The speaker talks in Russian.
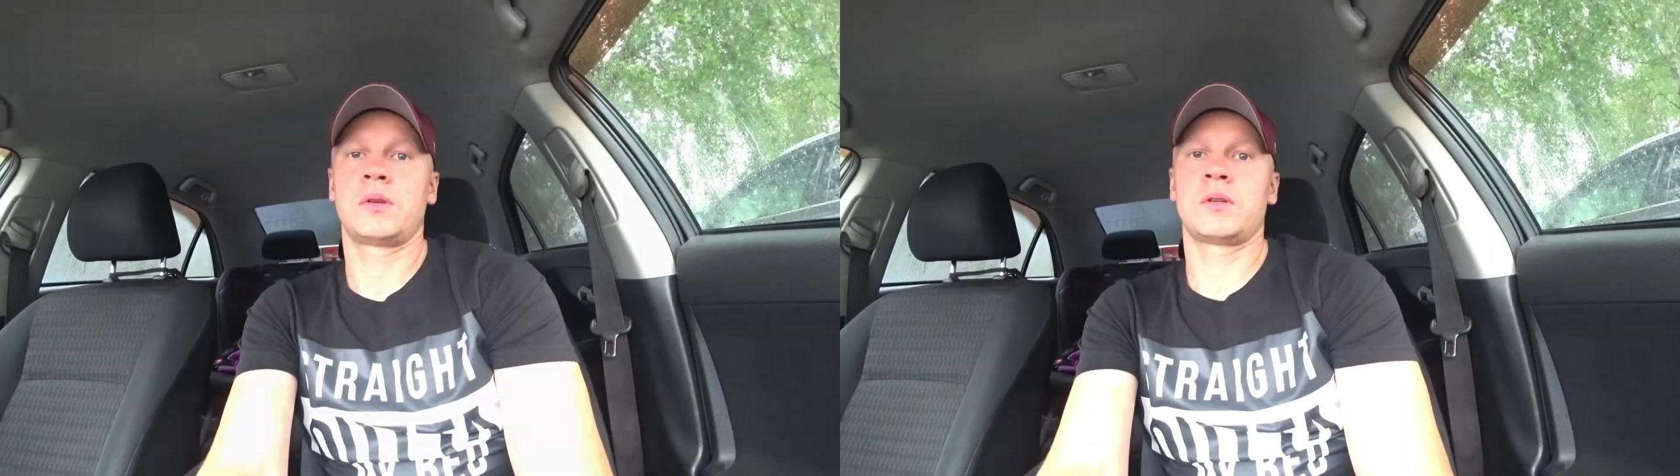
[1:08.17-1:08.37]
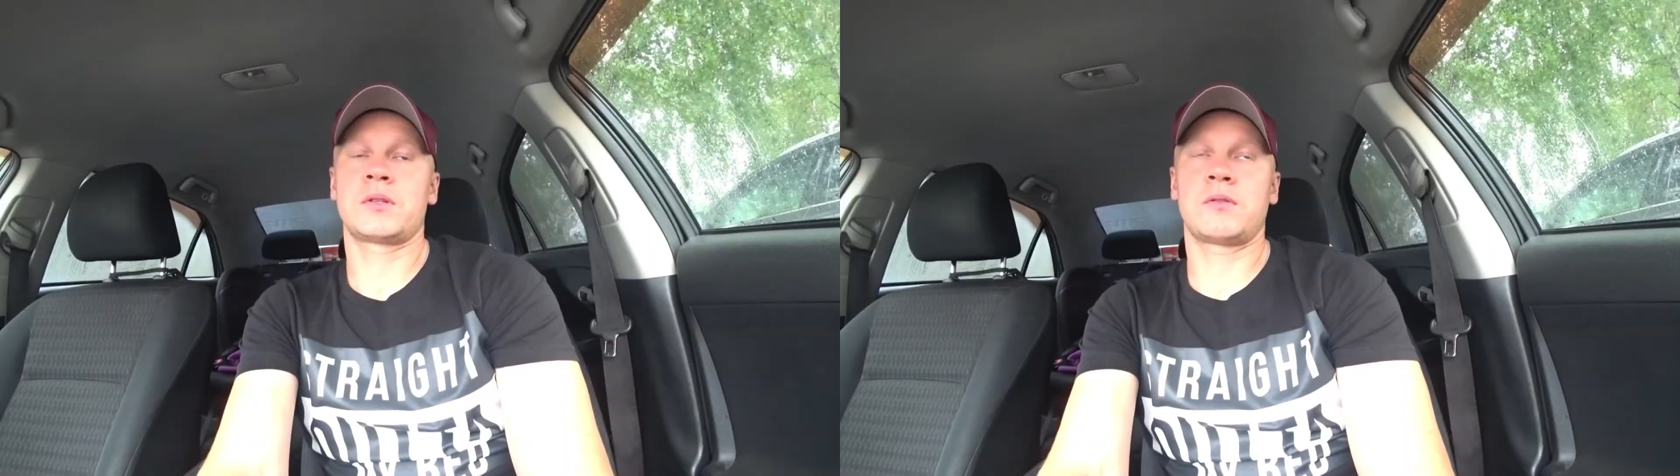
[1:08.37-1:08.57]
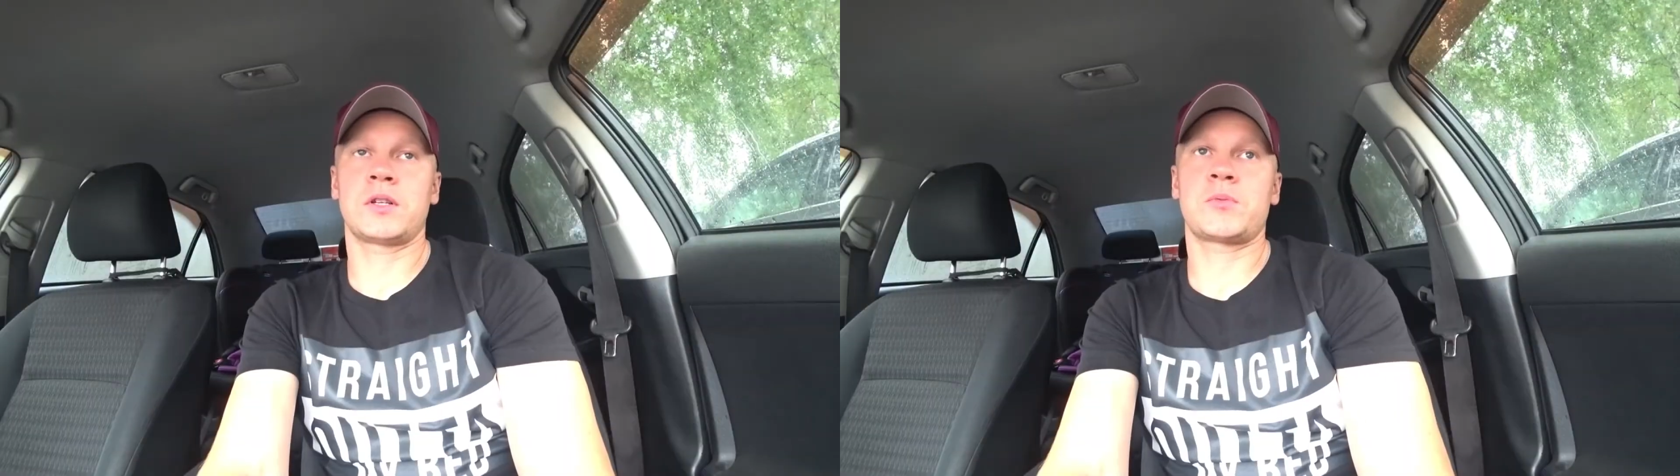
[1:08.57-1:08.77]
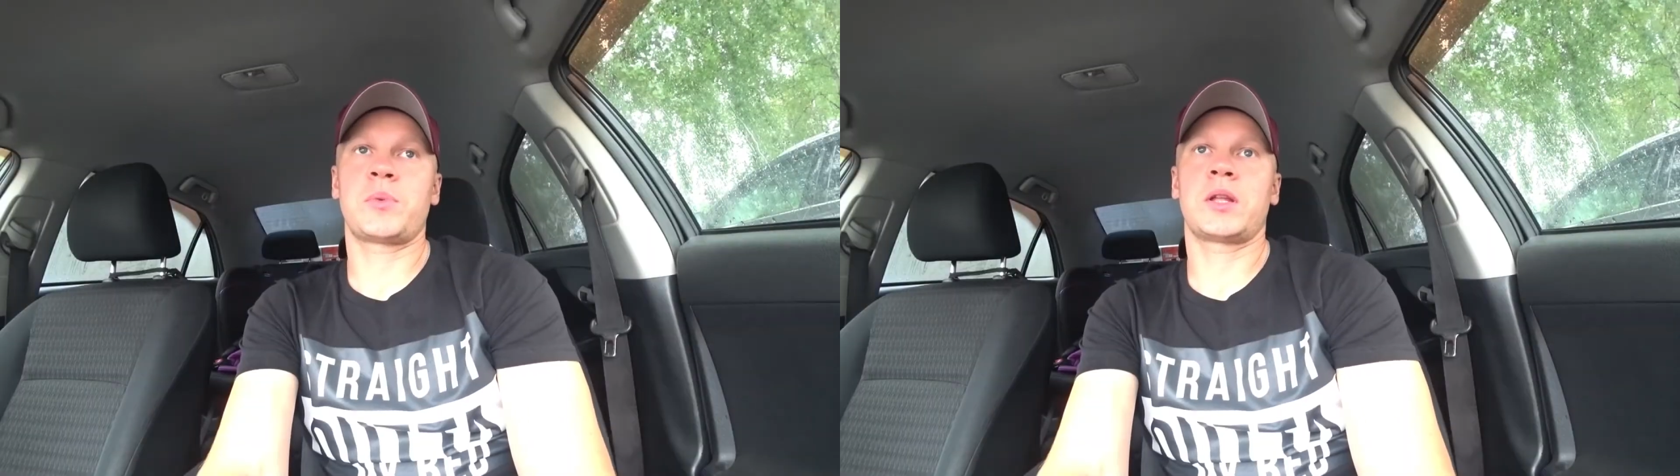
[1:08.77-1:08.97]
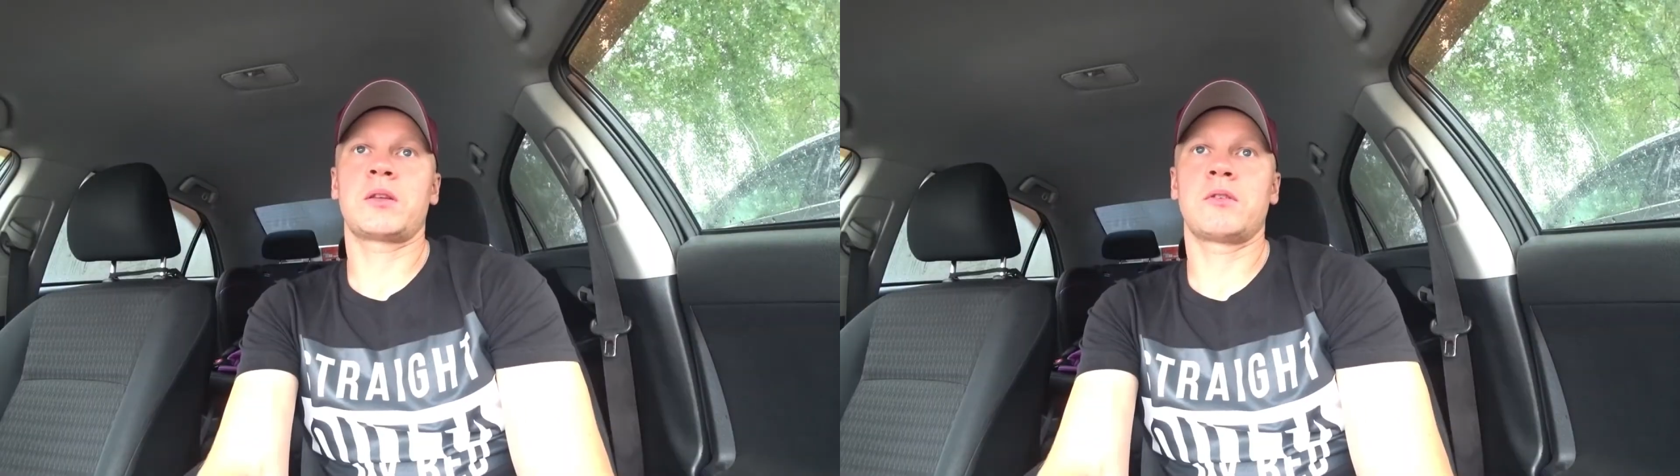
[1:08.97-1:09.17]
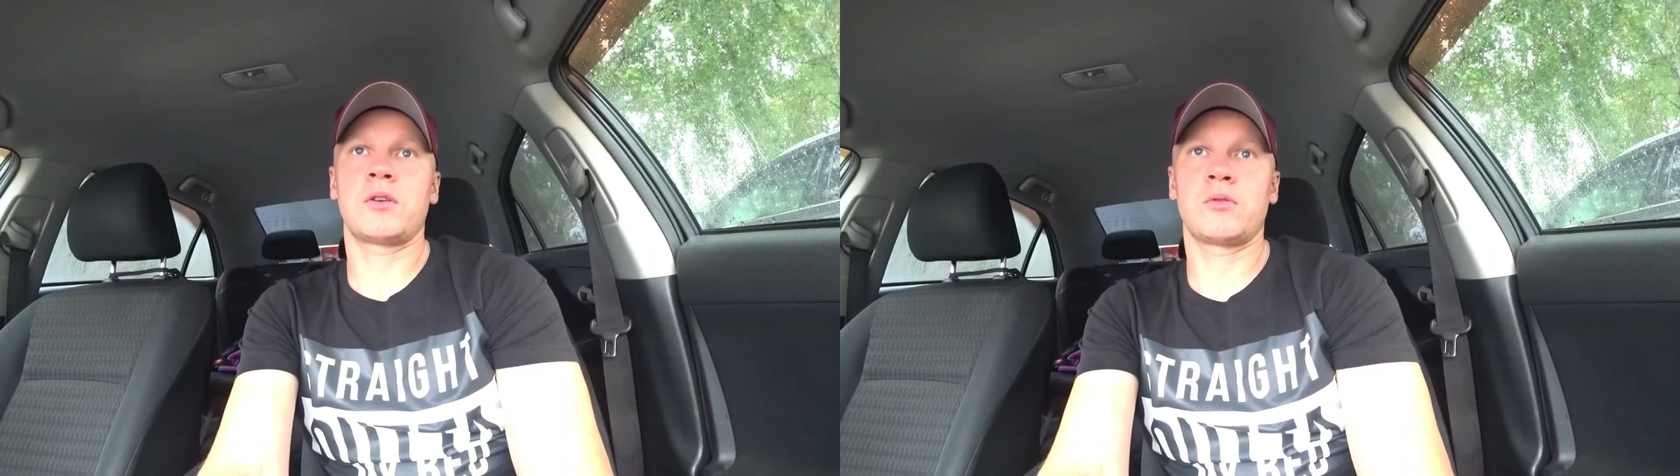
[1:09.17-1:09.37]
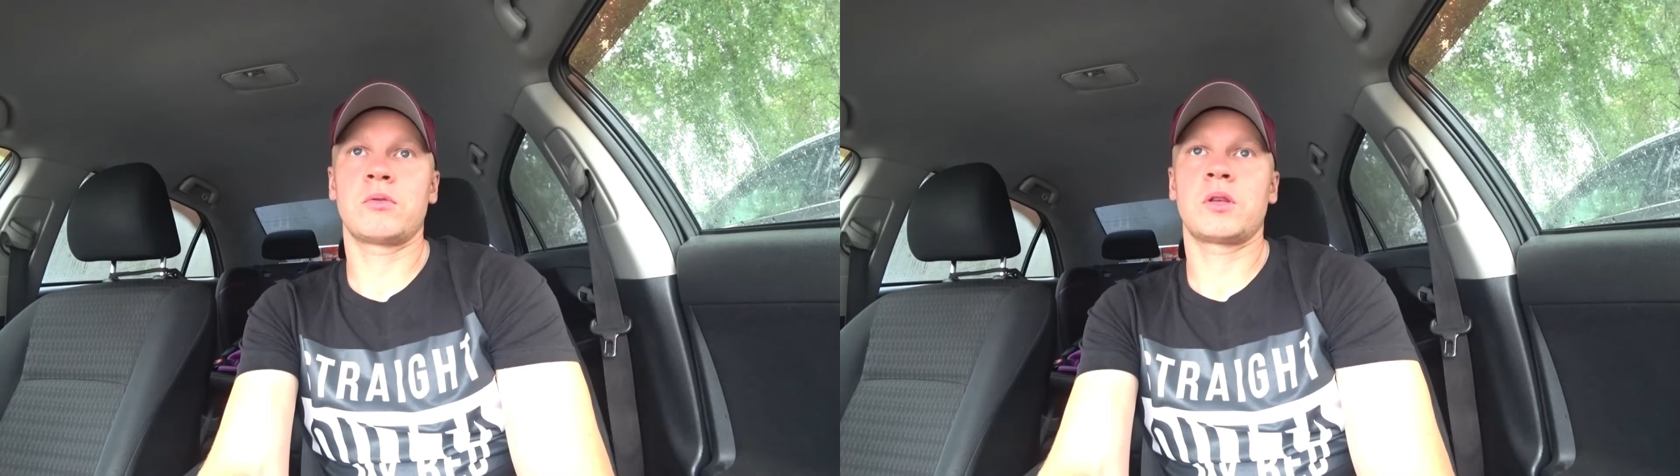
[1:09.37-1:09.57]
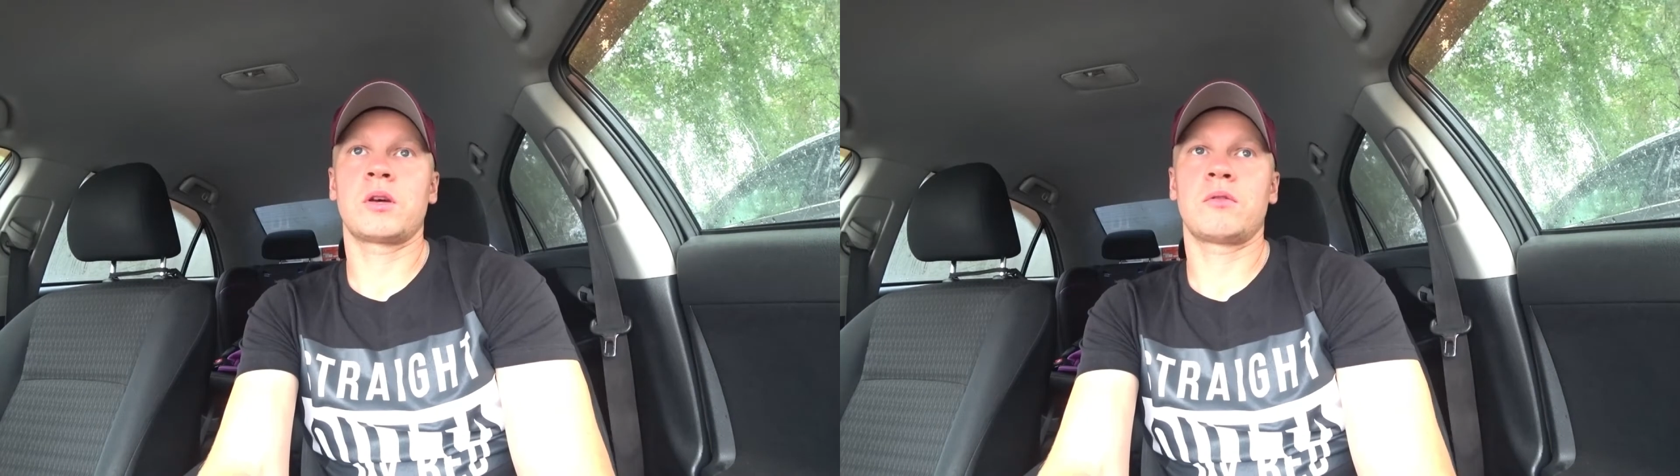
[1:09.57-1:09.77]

С 25 июня я